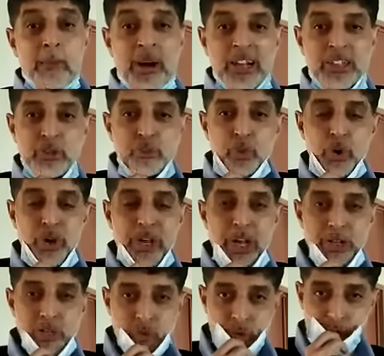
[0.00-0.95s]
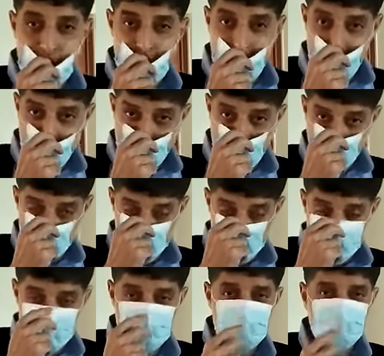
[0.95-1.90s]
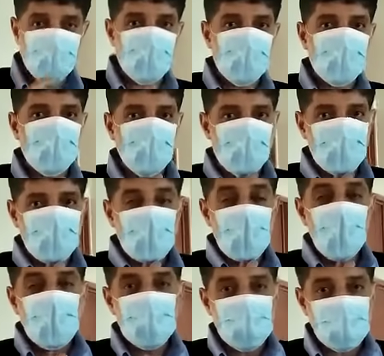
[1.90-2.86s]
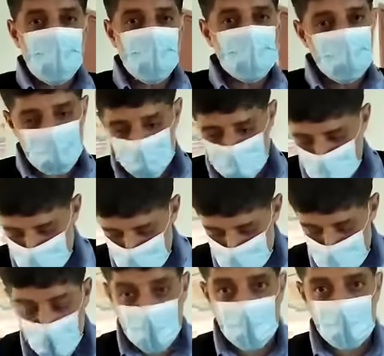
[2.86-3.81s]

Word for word: মাস্ক পরে কাজ করেন এই কামনা করছি সবাইকে ভালো থাকেন ধন্যবাদ আসসালামু